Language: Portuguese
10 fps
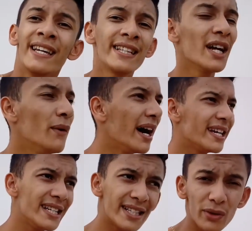Então
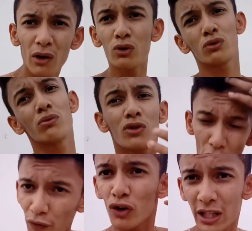é isso. Eu
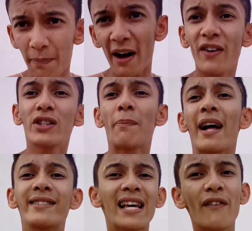só voltei para voltar
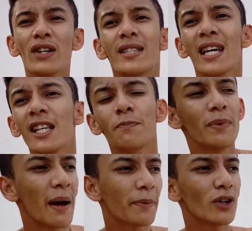para dizer a vocês.
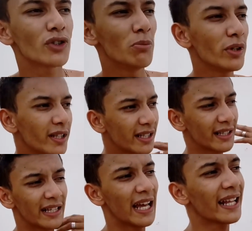É porque eu sou muito
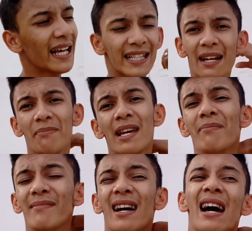retardado
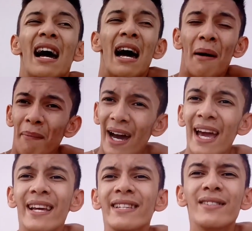mesmo.
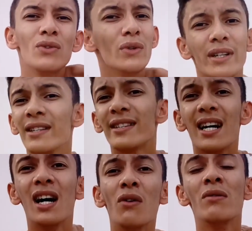Mas é isso.
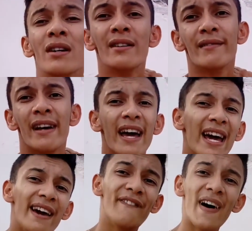Então,
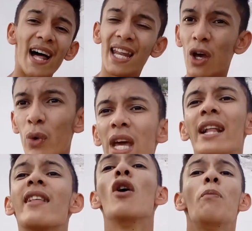é, valeu e
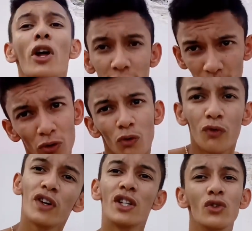até o próximo
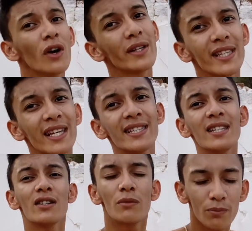vídeo. Não esqueça.